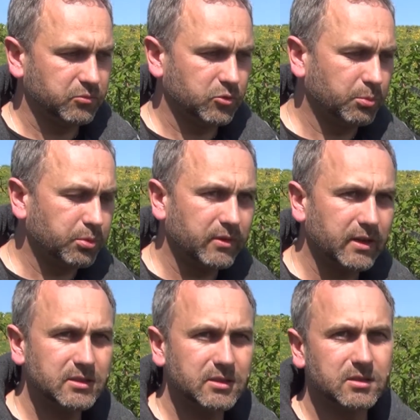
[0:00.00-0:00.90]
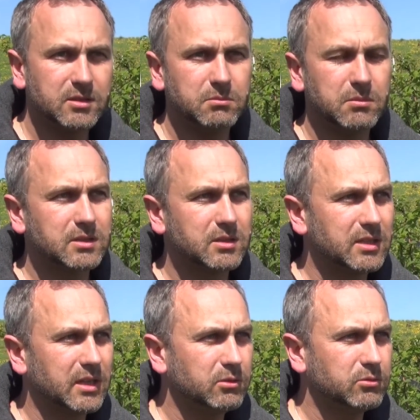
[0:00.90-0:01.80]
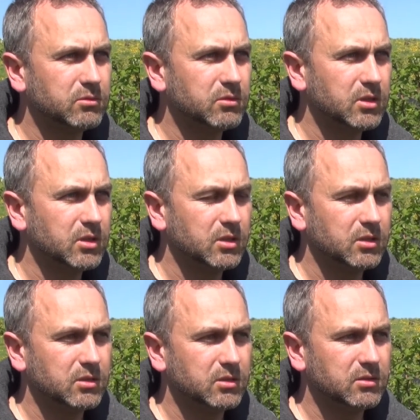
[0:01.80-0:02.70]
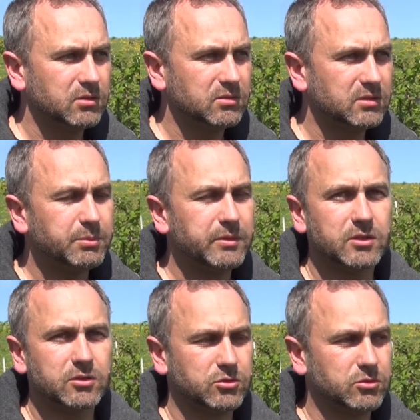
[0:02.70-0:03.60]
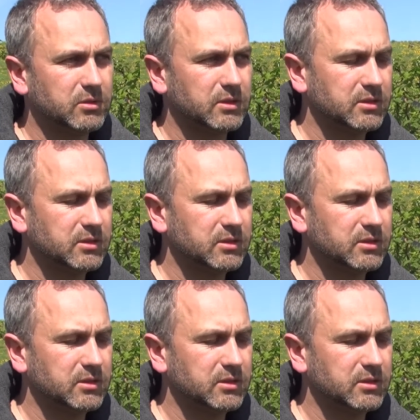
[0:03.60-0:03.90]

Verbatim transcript: kupowanie materiału z niepewnego źródła,